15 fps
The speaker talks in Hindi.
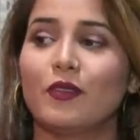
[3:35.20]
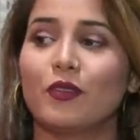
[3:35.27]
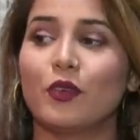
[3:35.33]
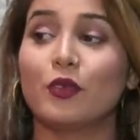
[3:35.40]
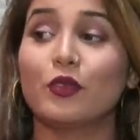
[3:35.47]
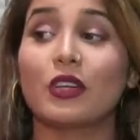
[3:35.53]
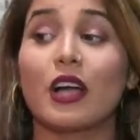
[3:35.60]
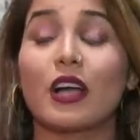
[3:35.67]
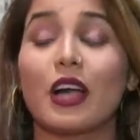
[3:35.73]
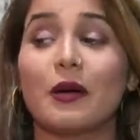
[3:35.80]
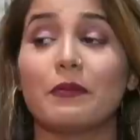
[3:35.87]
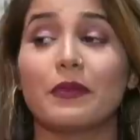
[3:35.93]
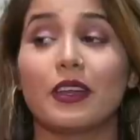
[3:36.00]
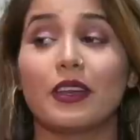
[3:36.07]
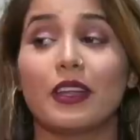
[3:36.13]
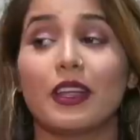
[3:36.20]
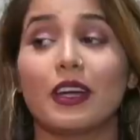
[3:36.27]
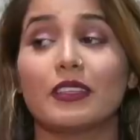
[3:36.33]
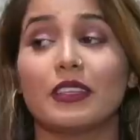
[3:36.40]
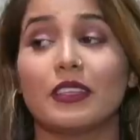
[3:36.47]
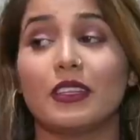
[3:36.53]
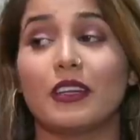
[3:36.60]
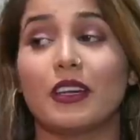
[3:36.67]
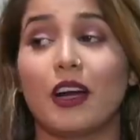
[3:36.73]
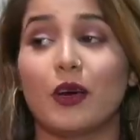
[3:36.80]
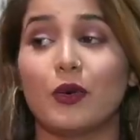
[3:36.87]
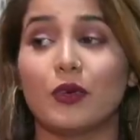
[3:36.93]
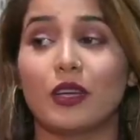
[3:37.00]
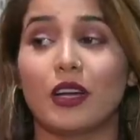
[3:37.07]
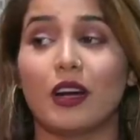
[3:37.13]
वो उनका काम करने का तरीका
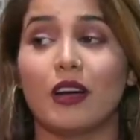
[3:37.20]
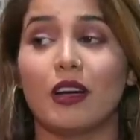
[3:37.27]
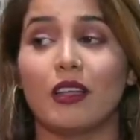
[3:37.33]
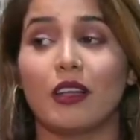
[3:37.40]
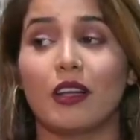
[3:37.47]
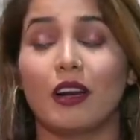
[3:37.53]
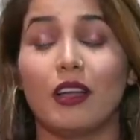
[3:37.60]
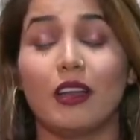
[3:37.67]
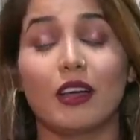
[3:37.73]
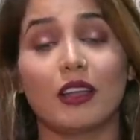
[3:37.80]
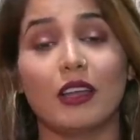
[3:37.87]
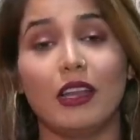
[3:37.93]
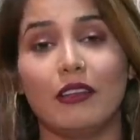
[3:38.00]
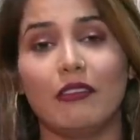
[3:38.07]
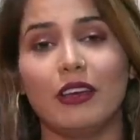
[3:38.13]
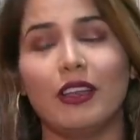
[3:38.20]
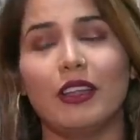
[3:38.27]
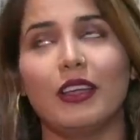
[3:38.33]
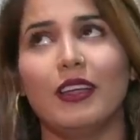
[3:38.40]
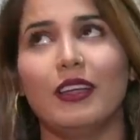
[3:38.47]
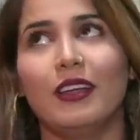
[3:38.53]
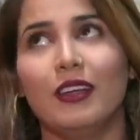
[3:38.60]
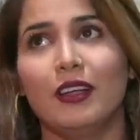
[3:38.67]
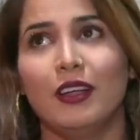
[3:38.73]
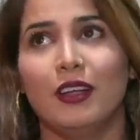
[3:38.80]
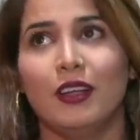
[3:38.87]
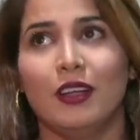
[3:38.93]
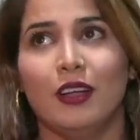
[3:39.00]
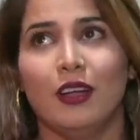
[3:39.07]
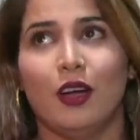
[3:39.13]
उनका एक अलग लेवल है
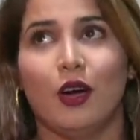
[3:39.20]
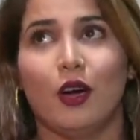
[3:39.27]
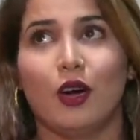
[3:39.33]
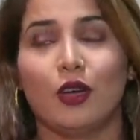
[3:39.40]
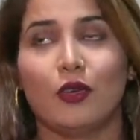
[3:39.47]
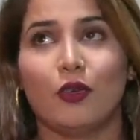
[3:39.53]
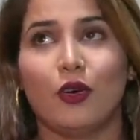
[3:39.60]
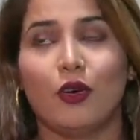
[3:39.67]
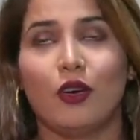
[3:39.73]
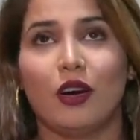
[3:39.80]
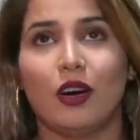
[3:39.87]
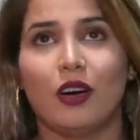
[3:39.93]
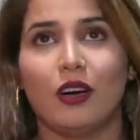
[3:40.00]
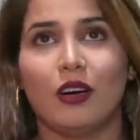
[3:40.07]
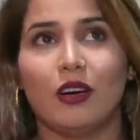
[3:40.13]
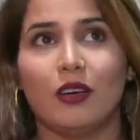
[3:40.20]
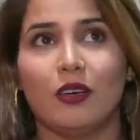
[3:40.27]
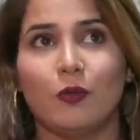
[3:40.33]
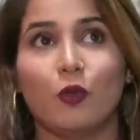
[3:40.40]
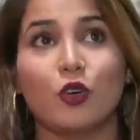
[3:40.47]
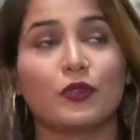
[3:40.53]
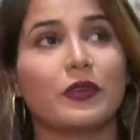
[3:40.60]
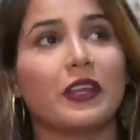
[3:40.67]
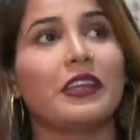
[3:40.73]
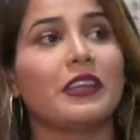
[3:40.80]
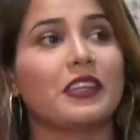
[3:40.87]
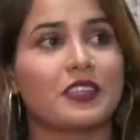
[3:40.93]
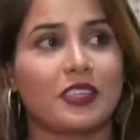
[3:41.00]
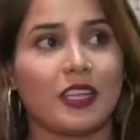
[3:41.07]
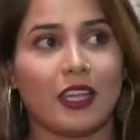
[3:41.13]
और वो भोजपुरी
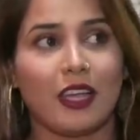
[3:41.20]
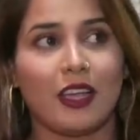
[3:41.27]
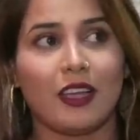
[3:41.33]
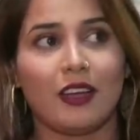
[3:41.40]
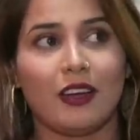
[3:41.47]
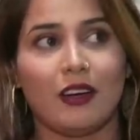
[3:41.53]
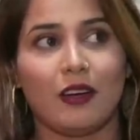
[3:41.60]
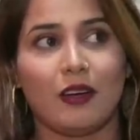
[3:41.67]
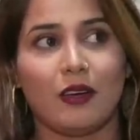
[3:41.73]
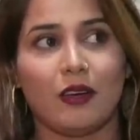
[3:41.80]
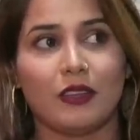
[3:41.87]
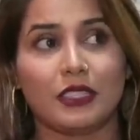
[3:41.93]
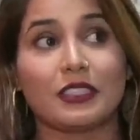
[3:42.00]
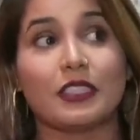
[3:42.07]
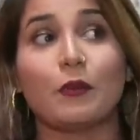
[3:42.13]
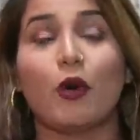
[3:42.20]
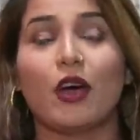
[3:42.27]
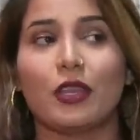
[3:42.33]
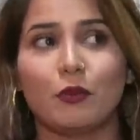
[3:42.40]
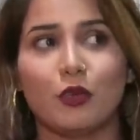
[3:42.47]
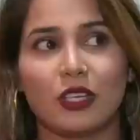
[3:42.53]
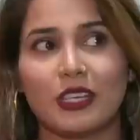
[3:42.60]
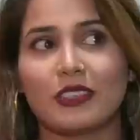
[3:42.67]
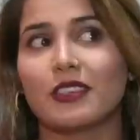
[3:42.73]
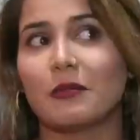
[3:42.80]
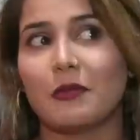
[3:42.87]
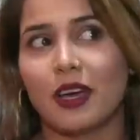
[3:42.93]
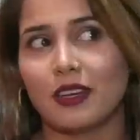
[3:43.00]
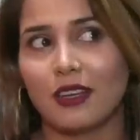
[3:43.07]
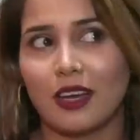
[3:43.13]
इंडस्ट्री के जैसे बॉलीवुड के
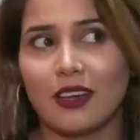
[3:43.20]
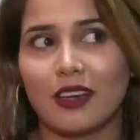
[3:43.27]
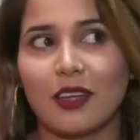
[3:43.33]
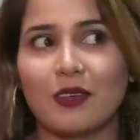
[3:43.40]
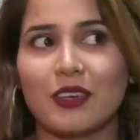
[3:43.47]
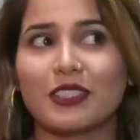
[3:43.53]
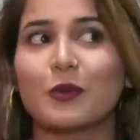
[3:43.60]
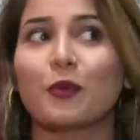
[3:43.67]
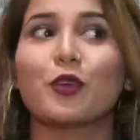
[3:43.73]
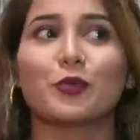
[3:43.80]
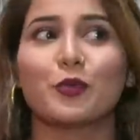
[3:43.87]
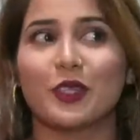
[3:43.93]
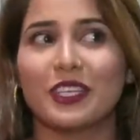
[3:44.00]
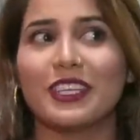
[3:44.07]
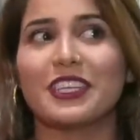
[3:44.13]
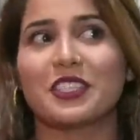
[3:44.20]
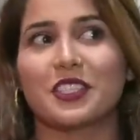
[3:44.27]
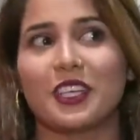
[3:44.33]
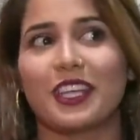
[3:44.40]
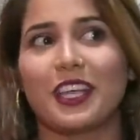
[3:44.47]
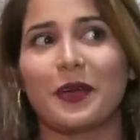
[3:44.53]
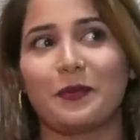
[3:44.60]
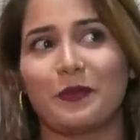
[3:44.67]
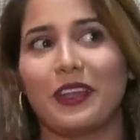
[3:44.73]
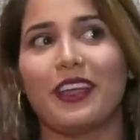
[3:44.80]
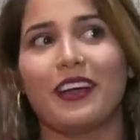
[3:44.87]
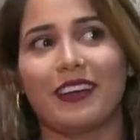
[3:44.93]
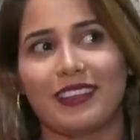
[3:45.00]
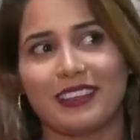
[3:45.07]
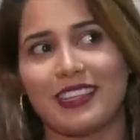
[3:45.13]
सलमान खान हैं वैसे भोजपुरी इंडस्ट्री के अपने
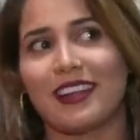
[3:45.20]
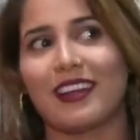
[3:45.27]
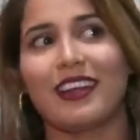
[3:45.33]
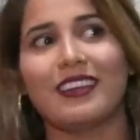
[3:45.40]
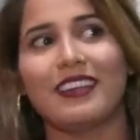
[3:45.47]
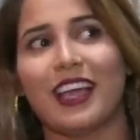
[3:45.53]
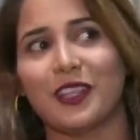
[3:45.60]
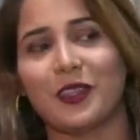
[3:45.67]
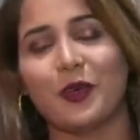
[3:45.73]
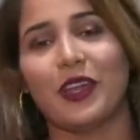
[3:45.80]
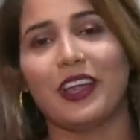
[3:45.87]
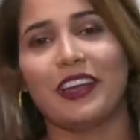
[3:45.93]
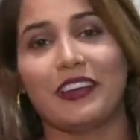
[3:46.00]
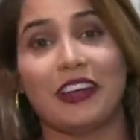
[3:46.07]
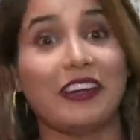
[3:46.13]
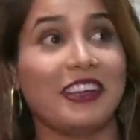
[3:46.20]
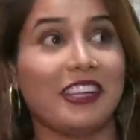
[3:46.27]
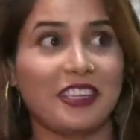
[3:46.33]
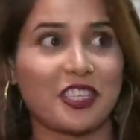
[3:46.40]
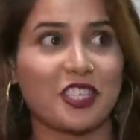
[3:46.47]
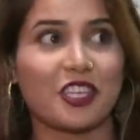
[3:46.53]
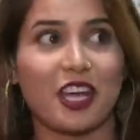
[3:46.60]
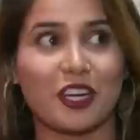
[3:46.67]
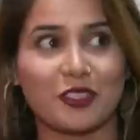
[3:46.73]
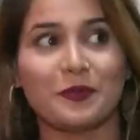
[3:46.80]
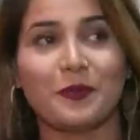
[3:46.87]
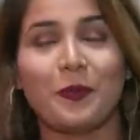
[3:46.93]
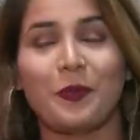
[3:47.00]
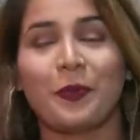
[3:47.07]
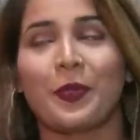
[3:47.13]
खेसारी लाल यादव हैं ट्रेंडिंग स्टार्स
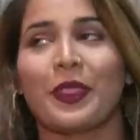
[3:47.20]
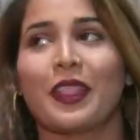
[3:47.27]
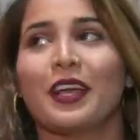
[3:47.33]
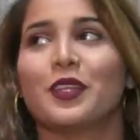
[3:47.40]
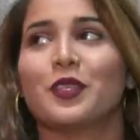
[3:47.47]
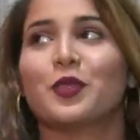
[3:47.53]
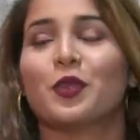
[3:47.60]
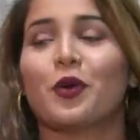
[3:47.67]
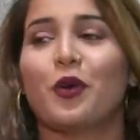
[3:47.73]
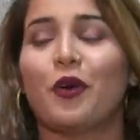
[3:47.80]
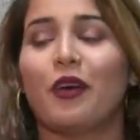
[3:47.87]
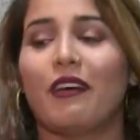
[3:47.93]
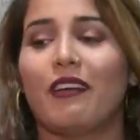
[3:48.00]
तो